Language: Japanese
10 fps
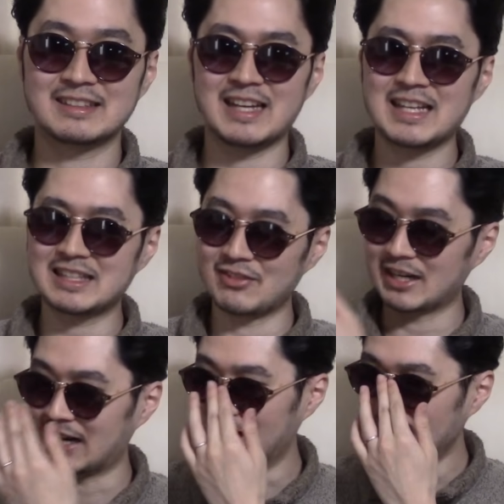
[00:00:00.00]
なんて言
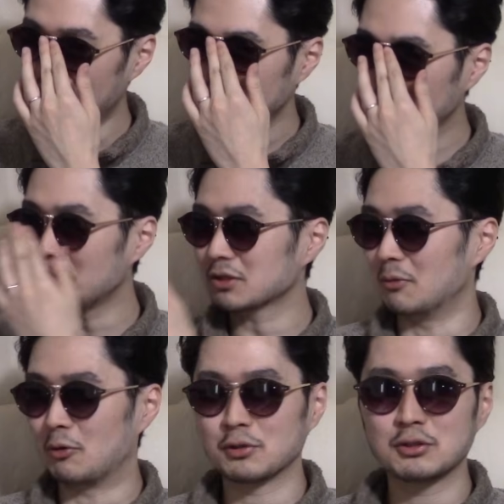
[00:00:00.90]
うのかな、そも
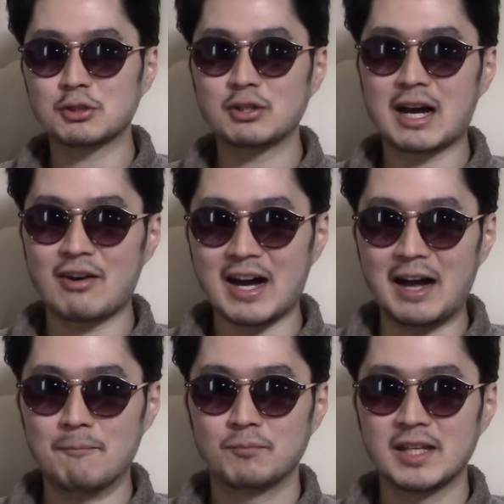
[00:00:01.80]
そもこの動画
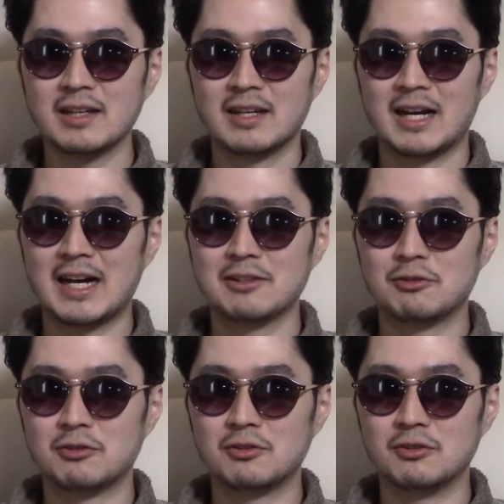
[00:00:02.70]
はねあ
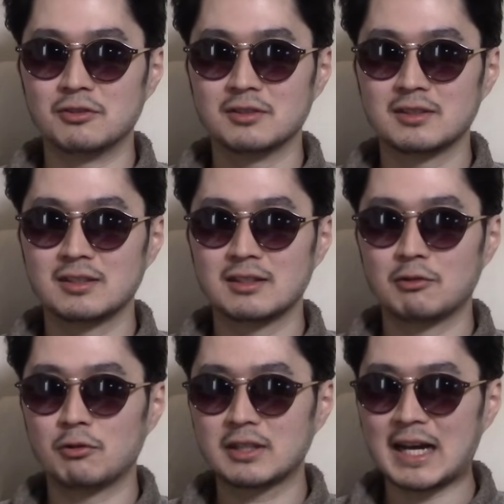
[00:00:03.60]
の
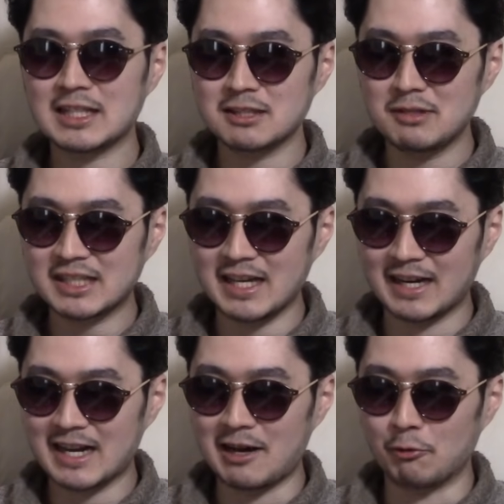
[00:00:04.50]
高須幹
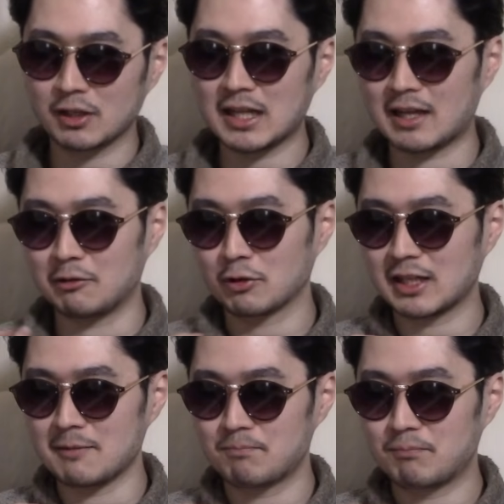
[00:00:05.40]
也が俺ら
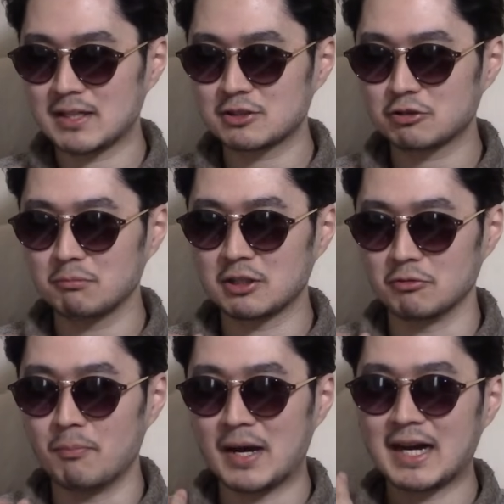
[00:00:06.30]
俺ら一般庶
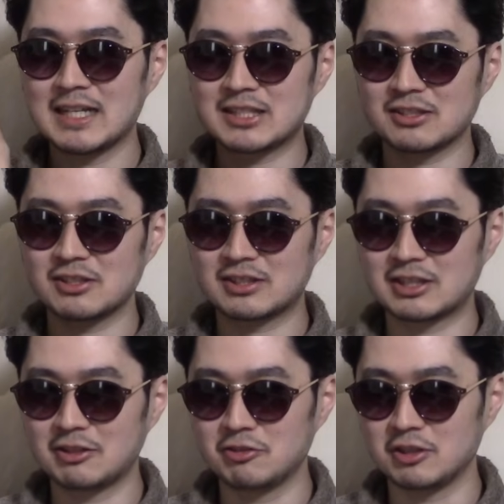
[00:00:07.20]
民をバカにするっ
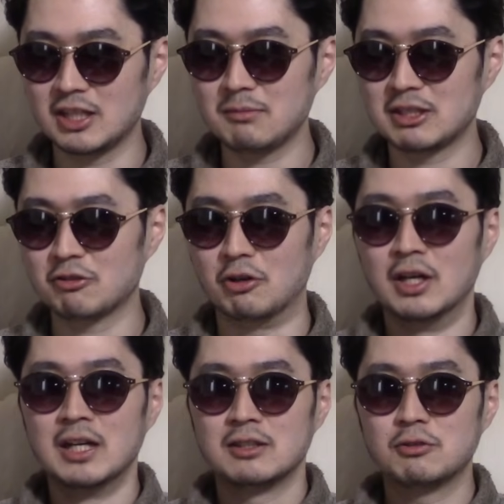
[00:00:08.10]
ていう意味の
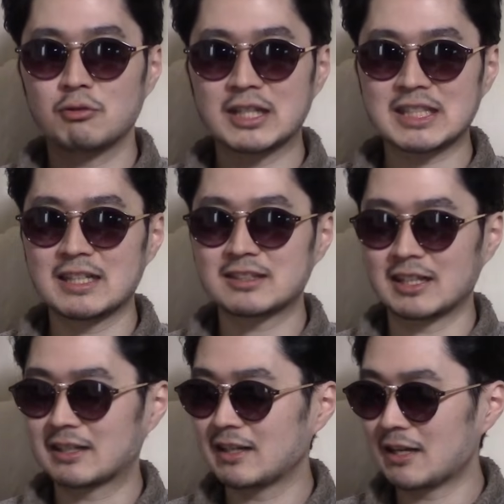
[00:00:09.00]
動画じゃなく
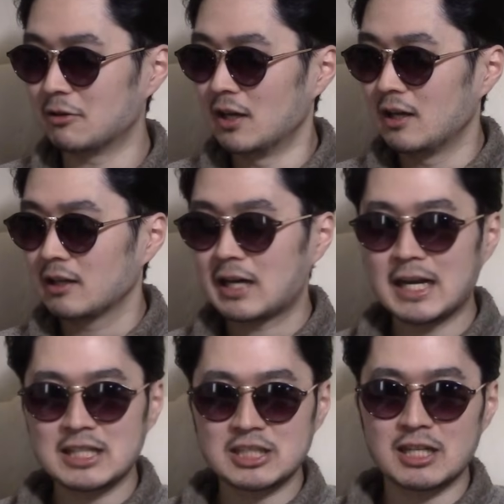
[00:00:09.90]
て、あの
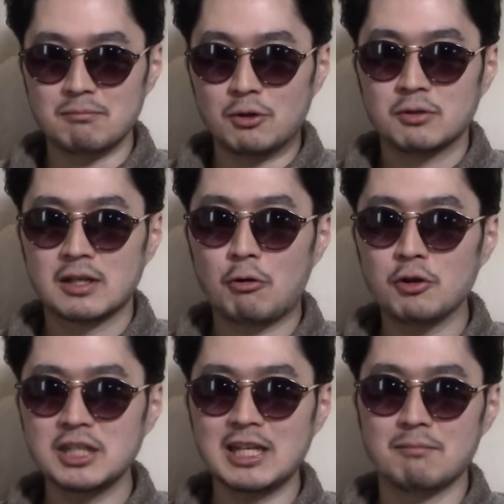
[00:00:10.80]
彼自身も
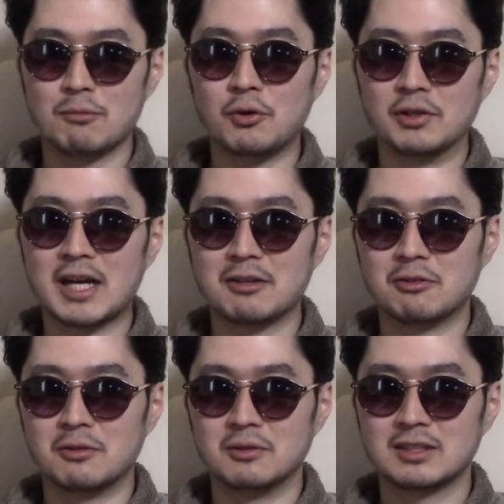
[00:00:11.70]
本人もあ
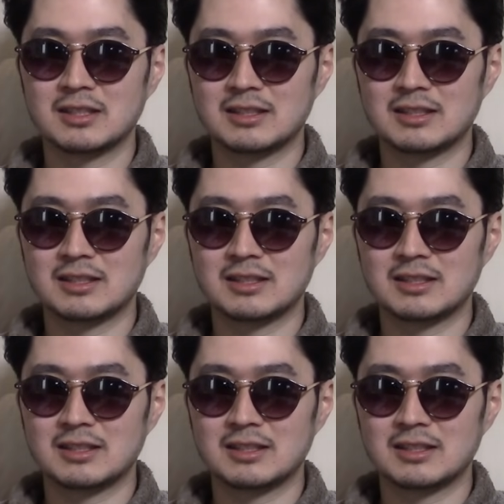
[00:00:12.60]
の